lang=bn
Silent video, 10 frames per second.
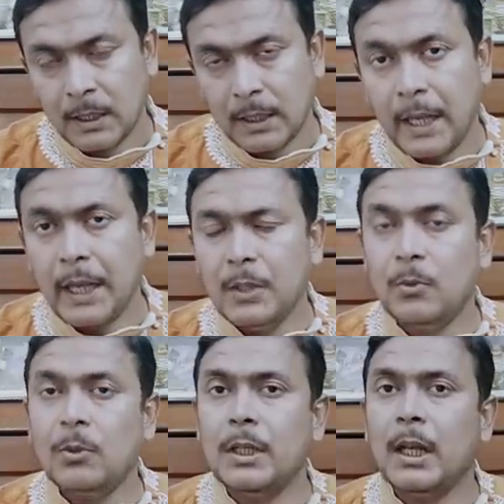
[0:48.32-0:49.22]
এই
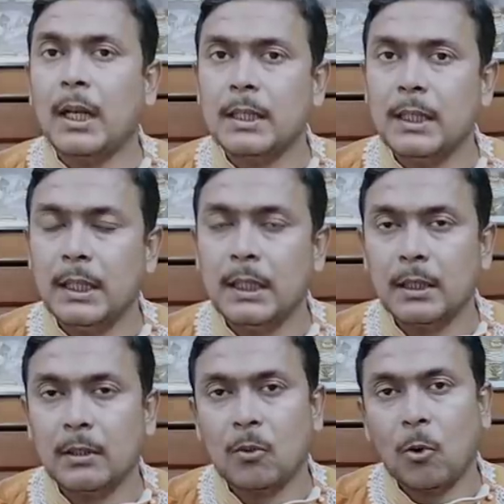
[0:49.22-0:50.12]
দুটি রাশির
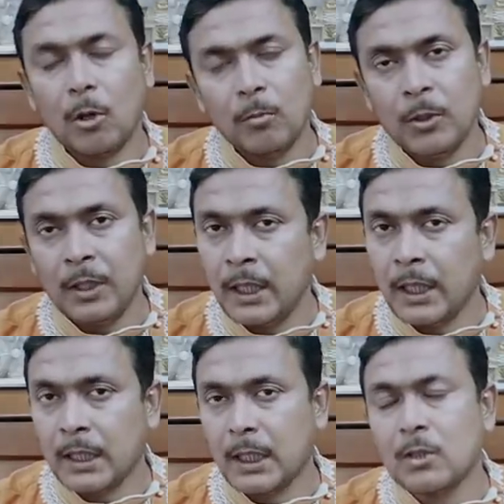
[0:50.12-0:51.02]
কর্ম নিয়ে
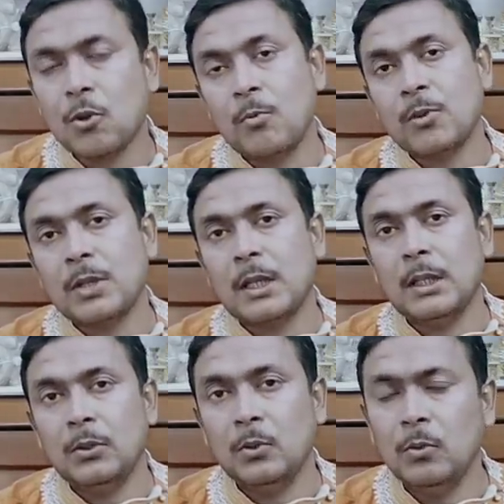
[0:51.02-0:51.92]
একটা সমস্যা
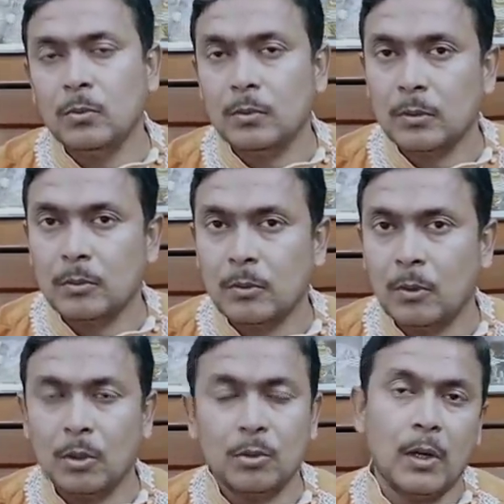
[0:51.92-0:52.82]
কিন্তু
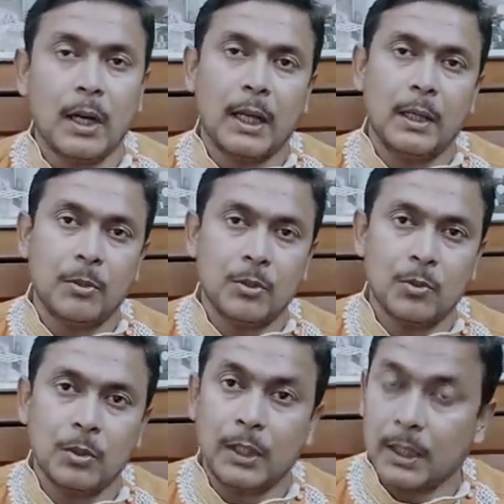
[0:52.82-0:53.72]
গত আড়াই বছর
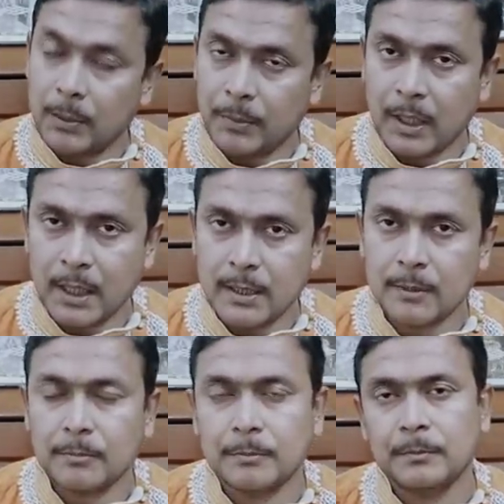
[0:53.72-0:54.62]
দেখতে পাওয়া গেছে
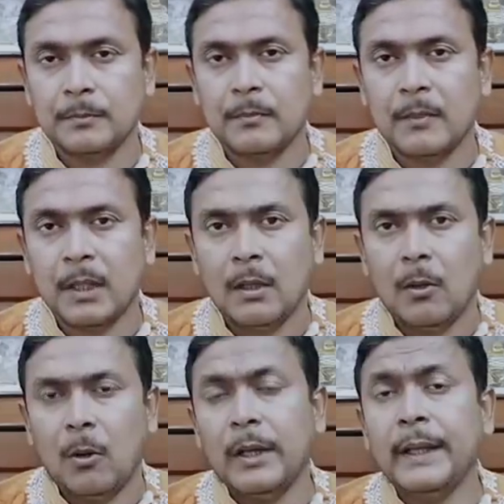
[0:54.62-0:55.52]

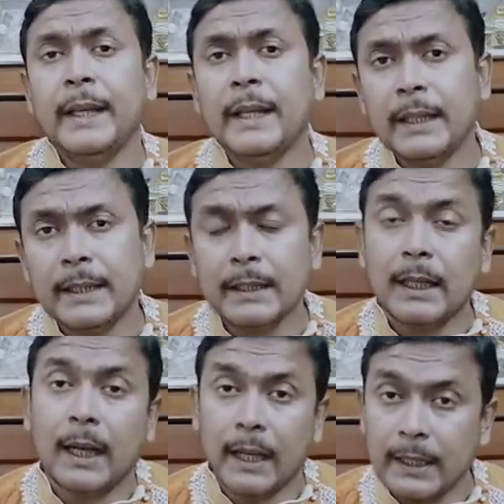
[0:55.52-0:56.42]
অনেকের ক্ষেত্রে তার
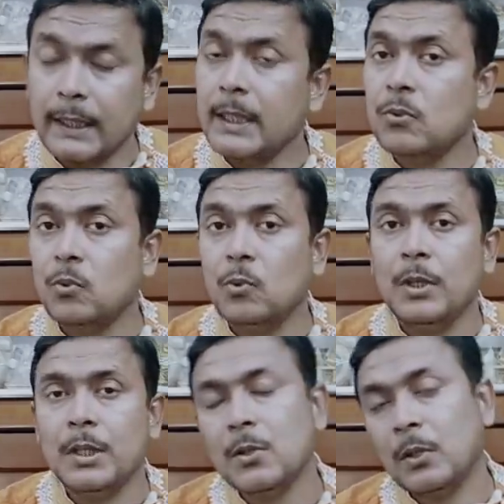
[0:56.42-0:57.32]
আগে থেকেই শুরু
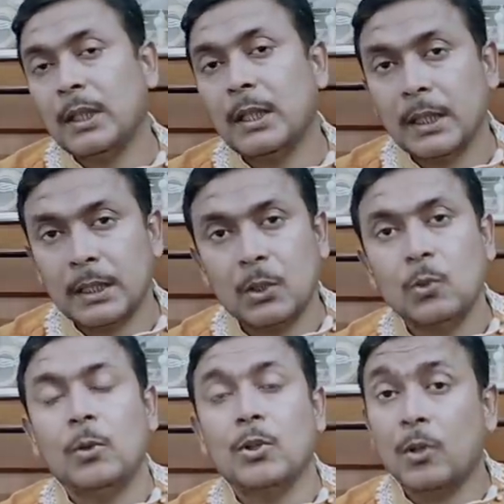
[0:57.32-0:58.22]
হয়েছে অনেকের ক্ষেত্রে দু
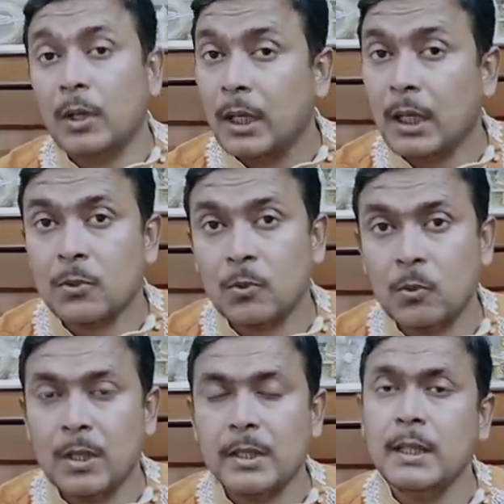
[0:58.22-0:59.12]
বছরের নাগাদ শুরু
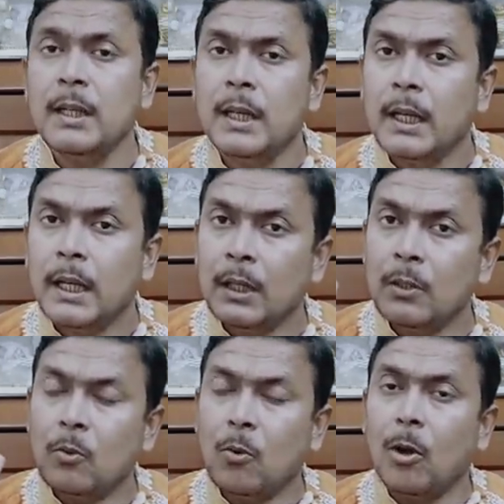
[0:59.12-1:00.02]
হয়েছে কিন্তু
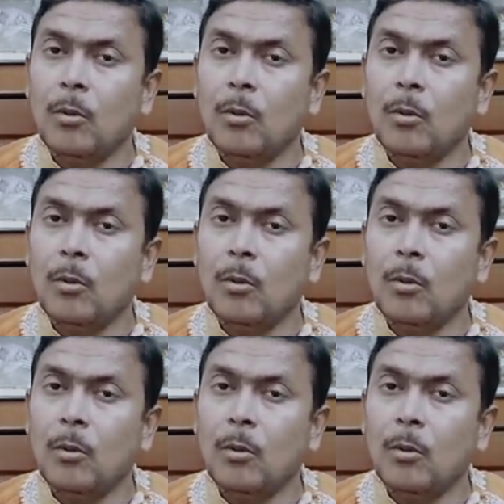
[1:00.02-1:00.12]
কর্ম